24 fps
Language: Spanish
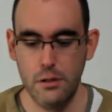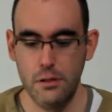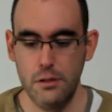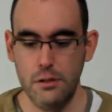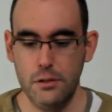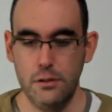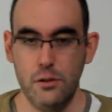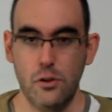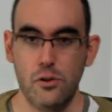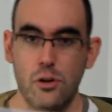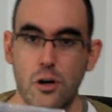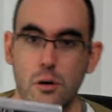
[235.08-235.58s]

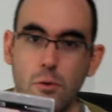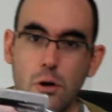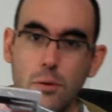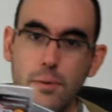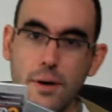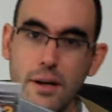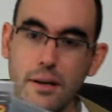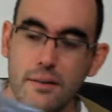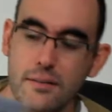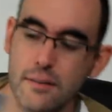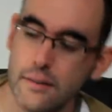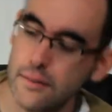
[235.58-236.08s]
no sé cómo lo
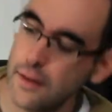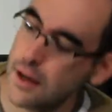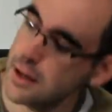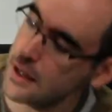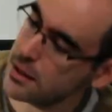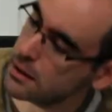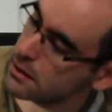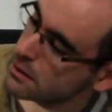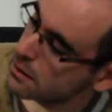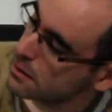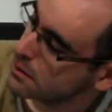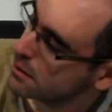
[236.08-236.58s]
veréis desde
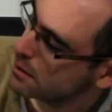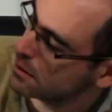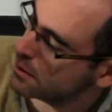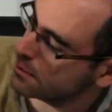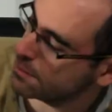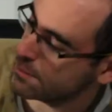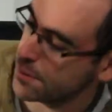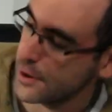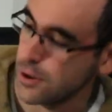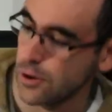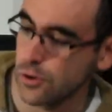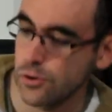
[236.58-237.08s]
ahí,
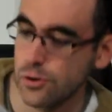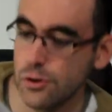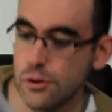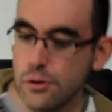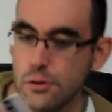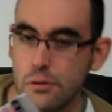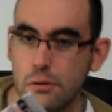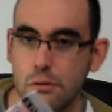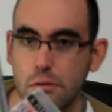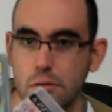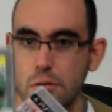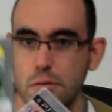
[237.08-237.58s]
pero
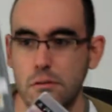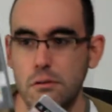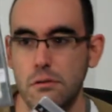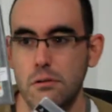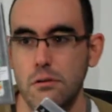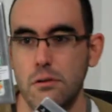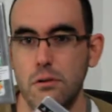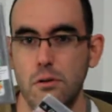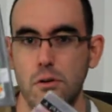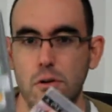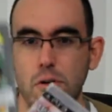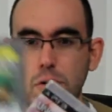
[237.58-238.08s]
son
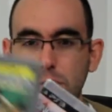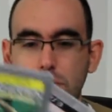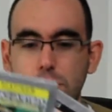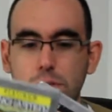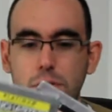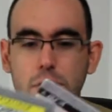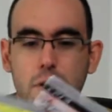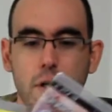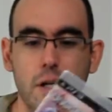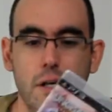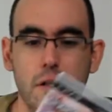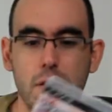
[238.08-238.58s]
los
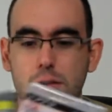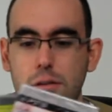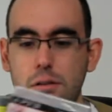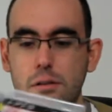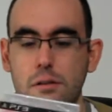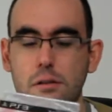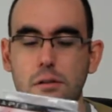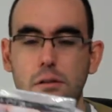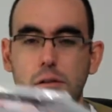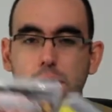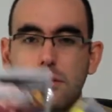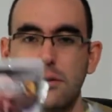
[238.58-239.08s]
tres
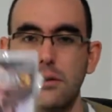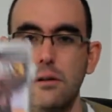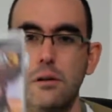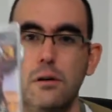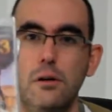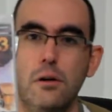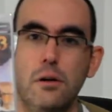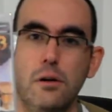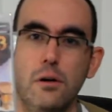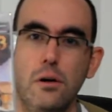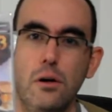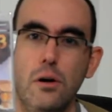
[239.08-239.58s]

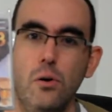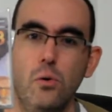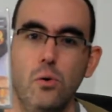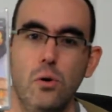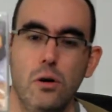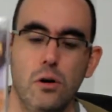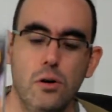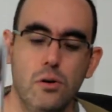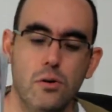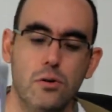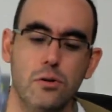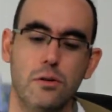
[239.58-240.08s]

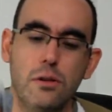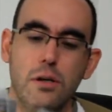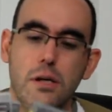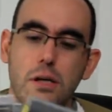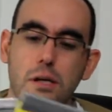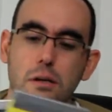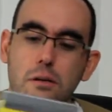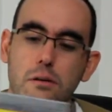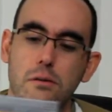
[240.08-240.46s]
juegos de